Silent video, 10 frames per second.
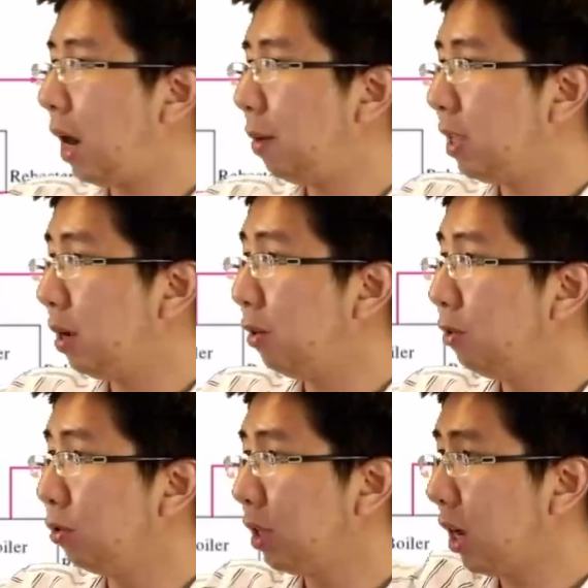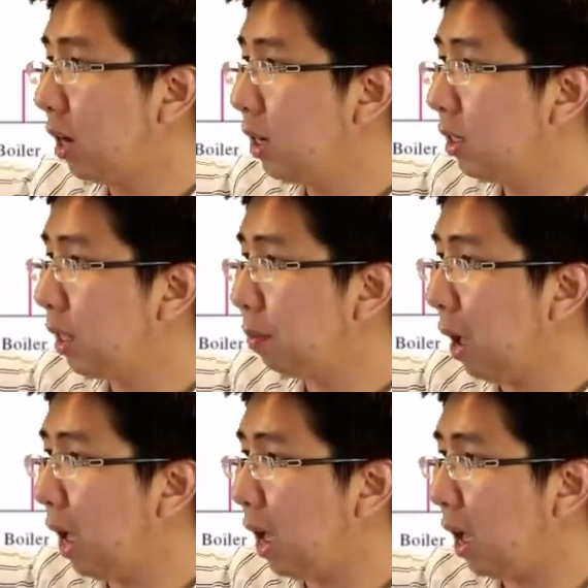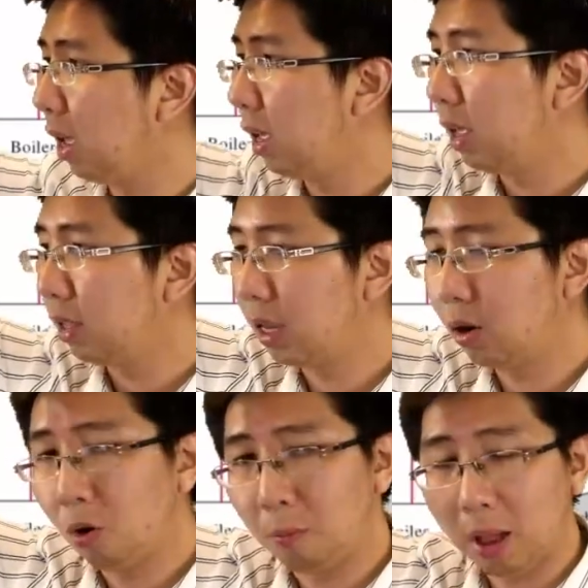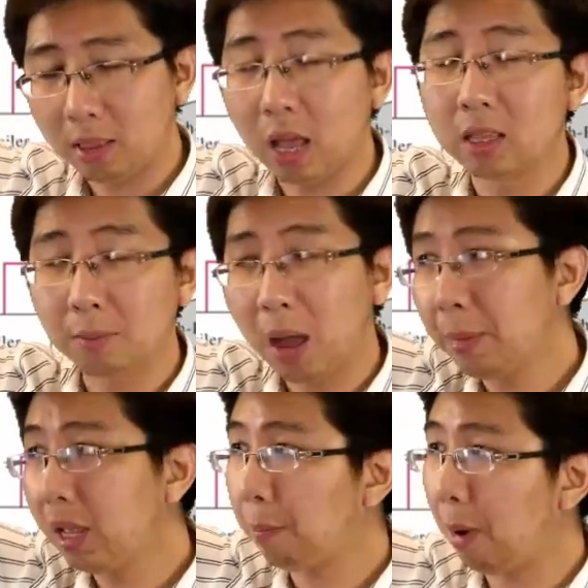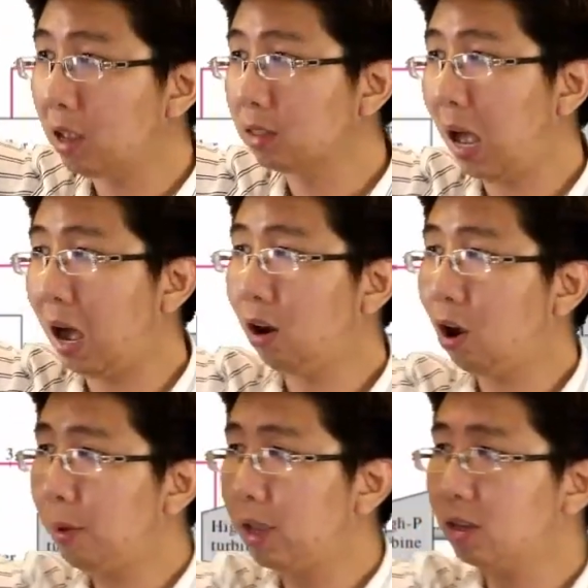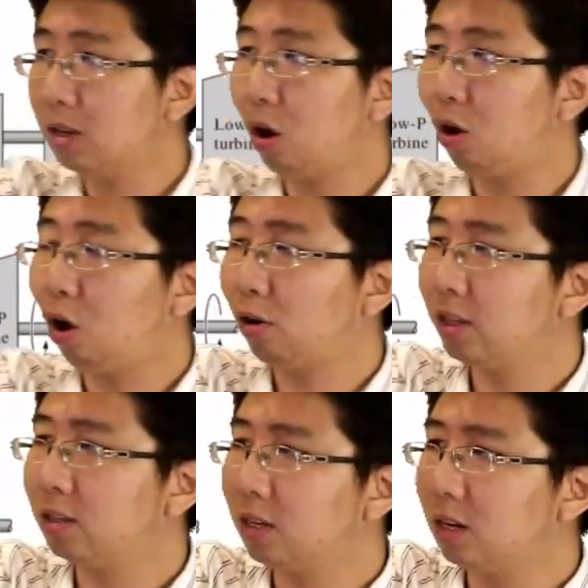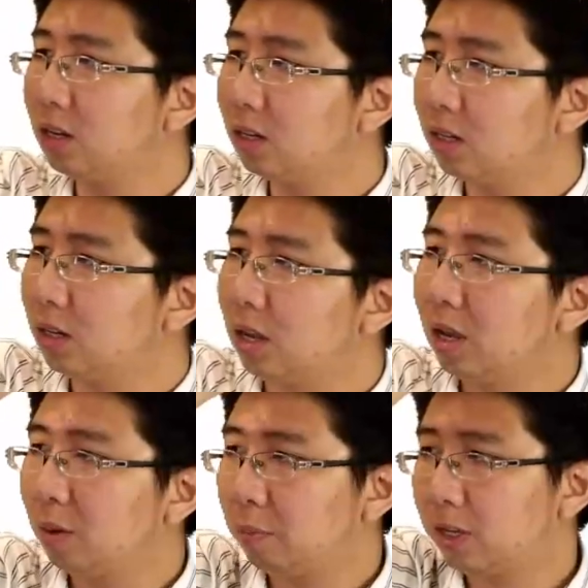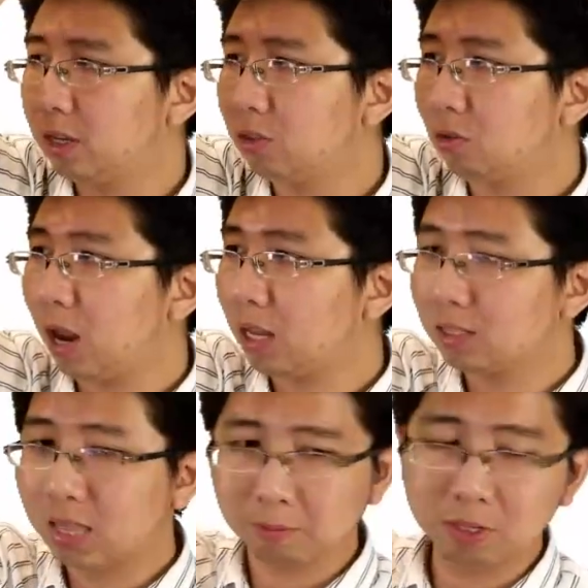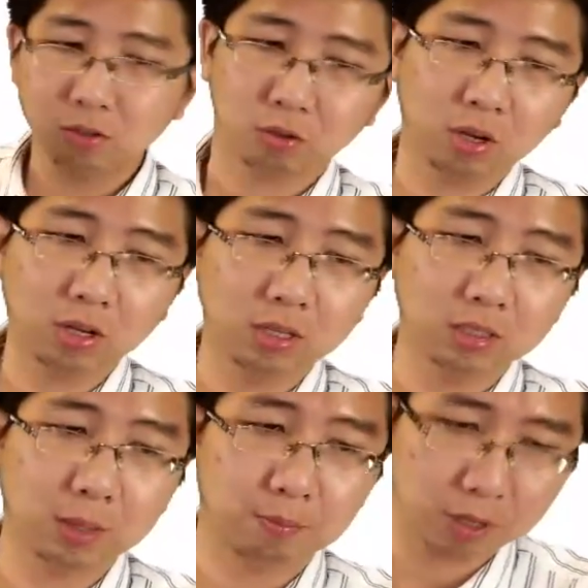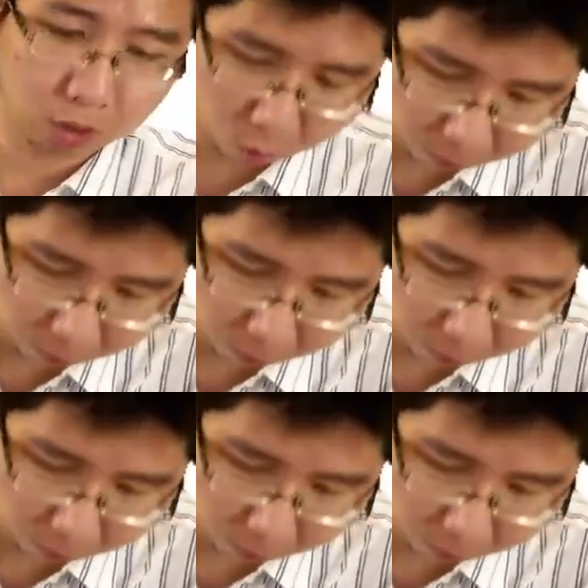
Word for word: ยเพเชอร์บนสุดเนี่ยก็คือ 15กิโลปาสอ่ะ้าเมกะปาสคาแล้วก็เพเชอร์ของคอนเดนเซอร์ก็คือเพเชอร์ตัวล่างที่ต่ำที่สุดก็คือ 10 กิโลปา